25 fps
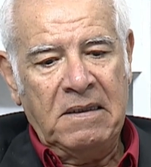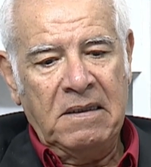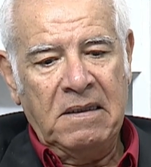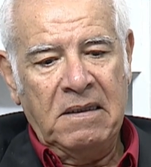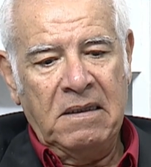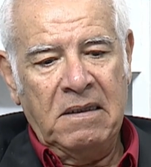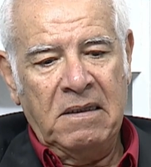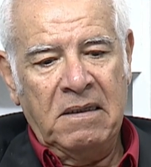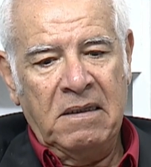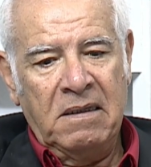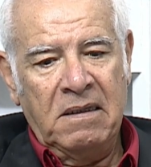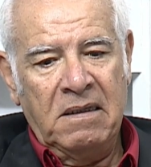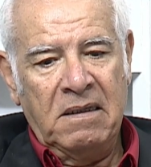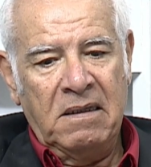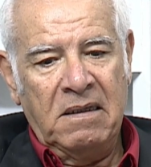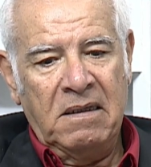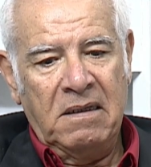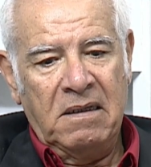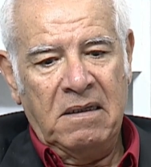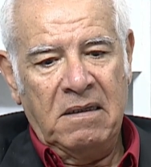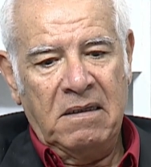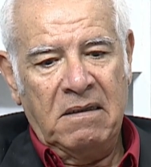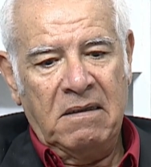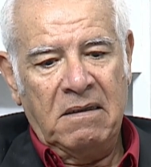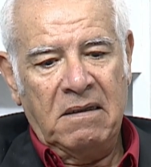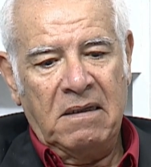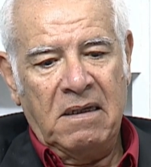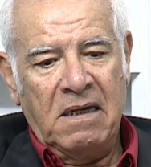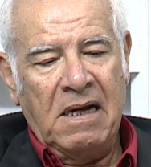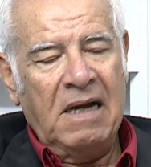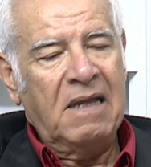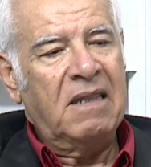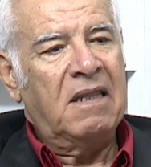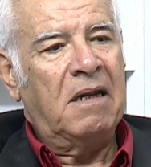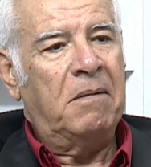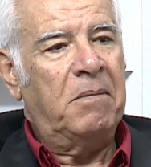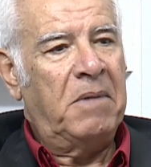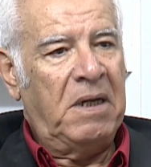آه،
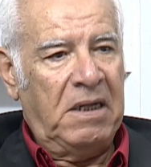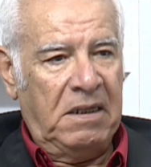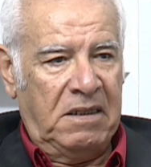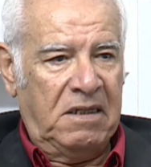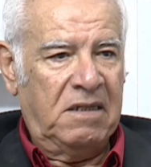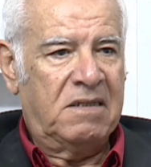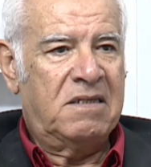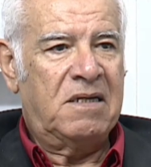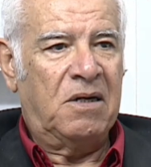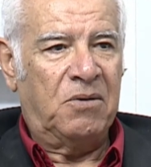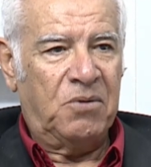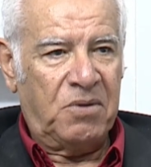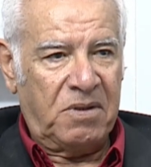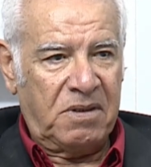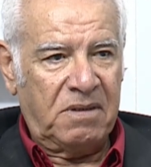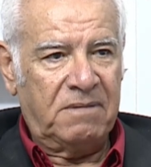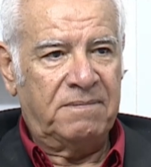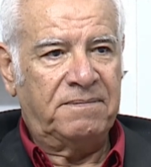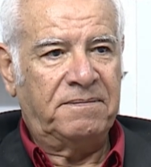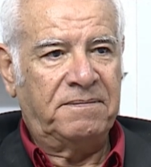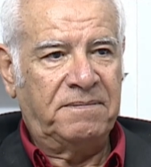اكثر من اللي تتصور